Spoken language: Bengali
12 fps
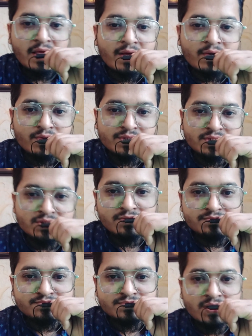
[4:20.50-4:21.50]
হ্যাক হয়েছিল
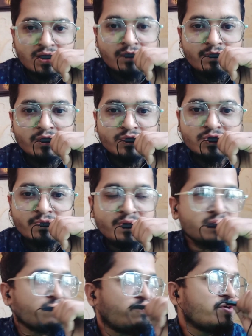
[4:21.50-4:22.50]
আমি অবশ্য
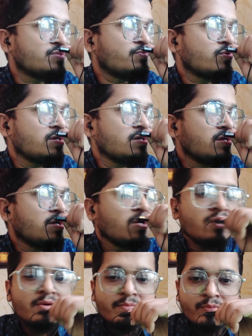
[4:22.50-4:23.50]
ফেসবুকে
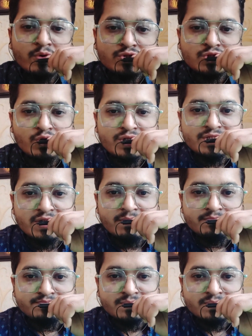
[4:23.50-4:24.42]
পোস্ট করেছিলাম